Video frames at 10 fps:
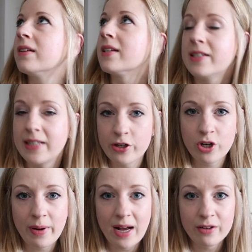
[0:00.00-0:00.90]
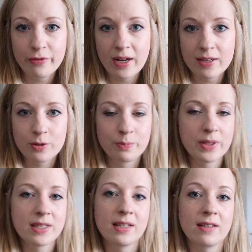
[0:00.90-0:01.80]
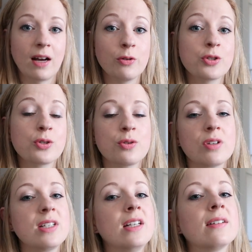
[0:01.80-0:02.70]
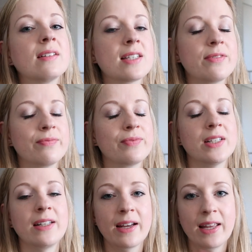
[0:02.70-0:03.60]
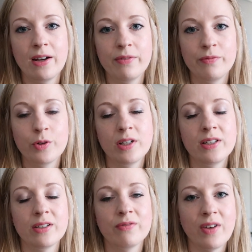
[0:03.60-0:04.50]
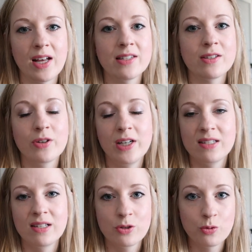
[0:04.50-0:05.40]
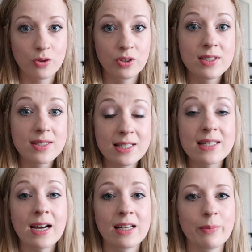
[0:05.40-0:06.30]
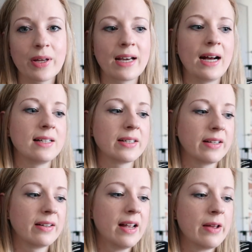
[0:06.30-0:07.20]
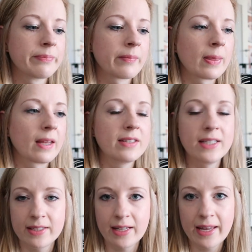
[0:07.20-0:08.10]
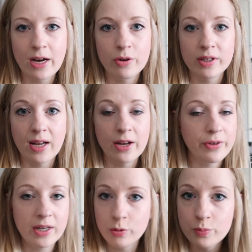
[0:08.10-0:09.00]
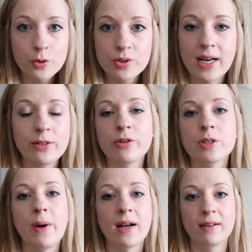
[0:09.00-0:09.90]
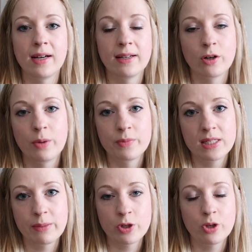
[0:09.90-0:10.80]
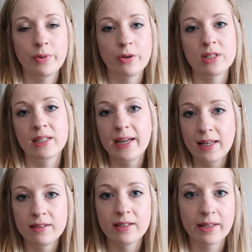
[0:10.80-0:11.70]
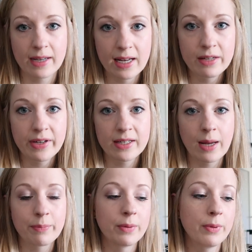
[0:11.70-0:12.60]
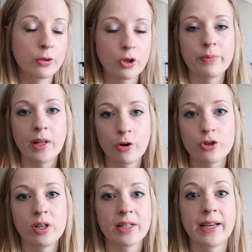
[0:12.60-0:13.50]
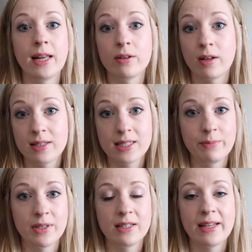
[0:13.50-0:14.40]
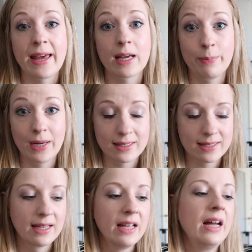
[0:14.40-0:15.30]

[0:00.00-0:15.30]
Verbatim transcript: dass ich da schon mal anfange, so ein bisschen auszusortieren, dass ich nachher wirklich weiß, okay, es sind jetzt nur noch nie die Sachen im Regal drin, die ich nachher auch in, einfach in Umzugskartons packen kann. Dann kommt es nämlich schon bei uns in den Keller. Die Regale werden abgebaut, kommen dann auch schon in den Keller und dann ist nämlich in der Ecke Platz,